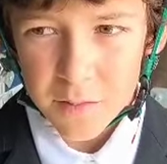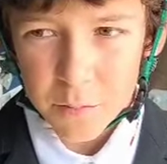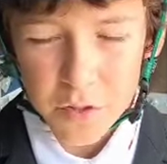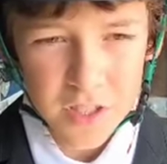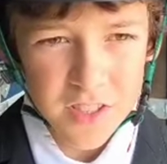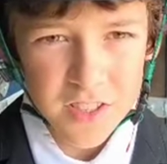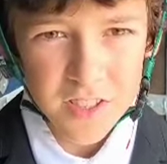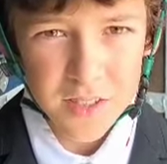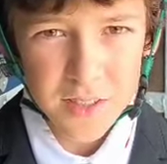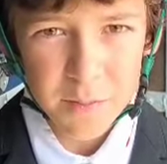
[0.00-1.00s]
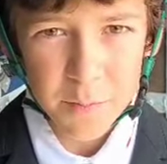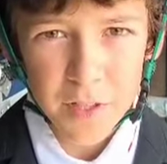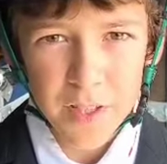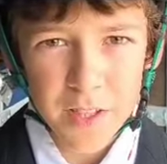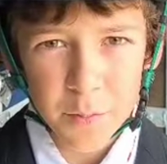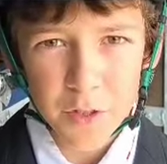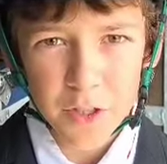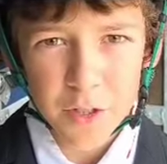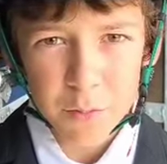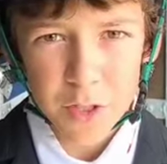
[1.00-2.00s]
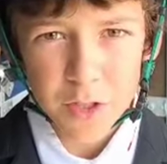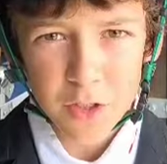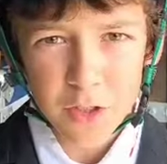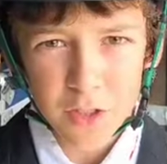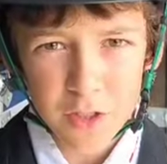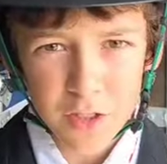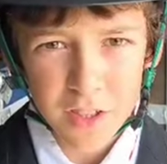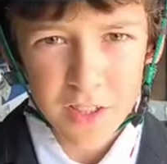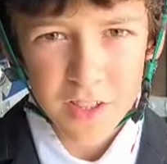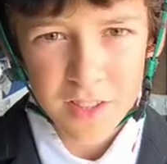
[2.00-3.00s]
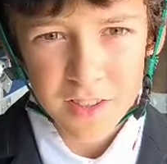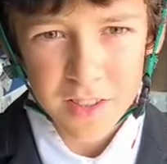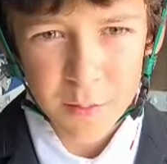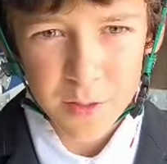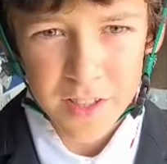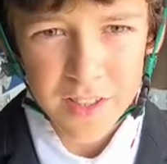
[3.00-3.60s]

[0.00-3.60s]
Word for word: Pues eh, en principio metro 15 ¿Y